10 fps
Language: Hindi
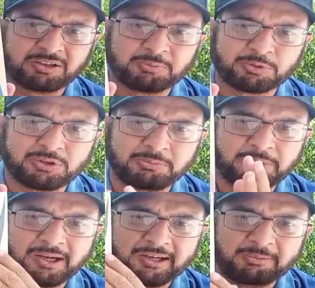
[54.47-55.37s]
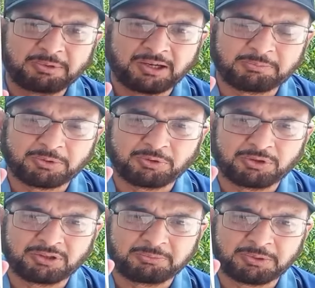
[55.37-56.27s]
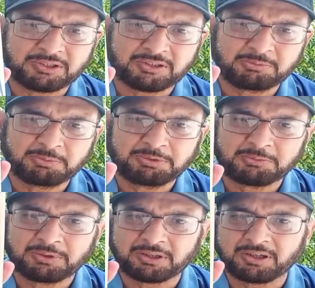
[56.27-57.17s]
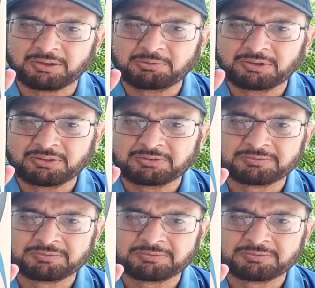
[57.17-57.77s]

ये मुख्तलिफ बैट हैं मैं आपको इनकी पिक्चर्स भी बीच में लगा दूँगा